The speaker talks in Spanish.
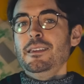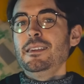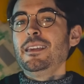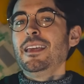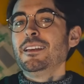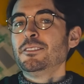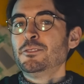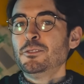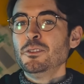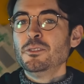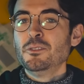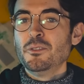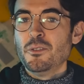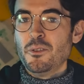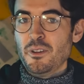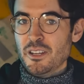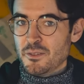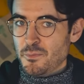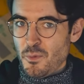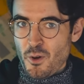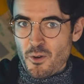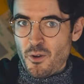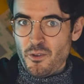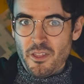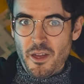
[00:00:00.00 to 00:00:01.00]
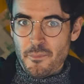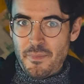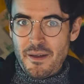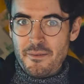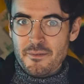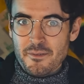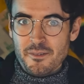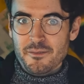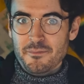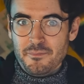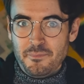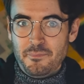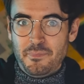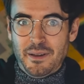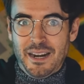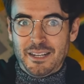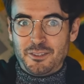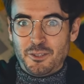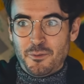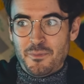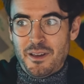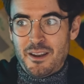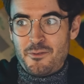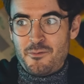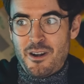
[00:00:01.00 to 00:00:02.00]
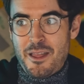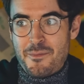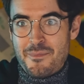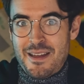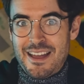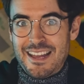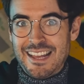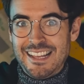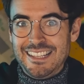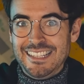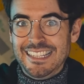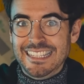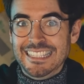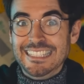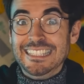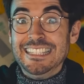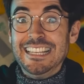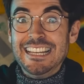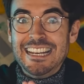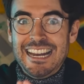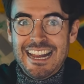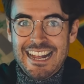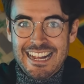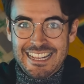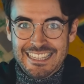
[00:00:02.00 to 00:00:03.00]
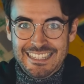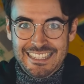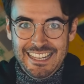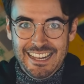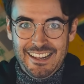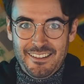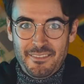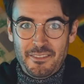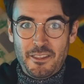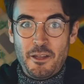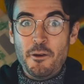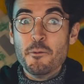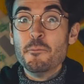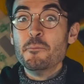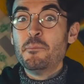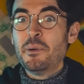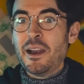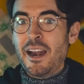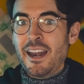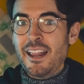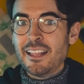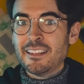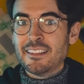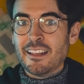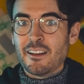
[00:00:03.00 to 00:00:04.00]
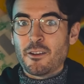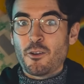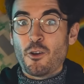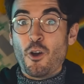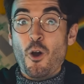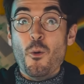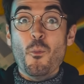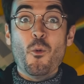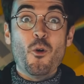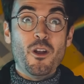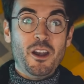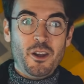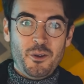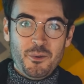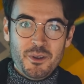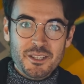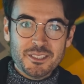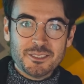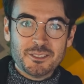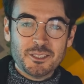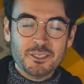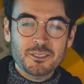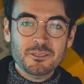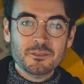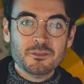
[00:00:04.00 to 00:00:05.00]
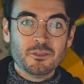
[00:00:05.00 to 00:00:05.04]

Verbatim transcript: Y esto no es moco de pavo. Para tomar una imagen directa de un planeta como el nuestro,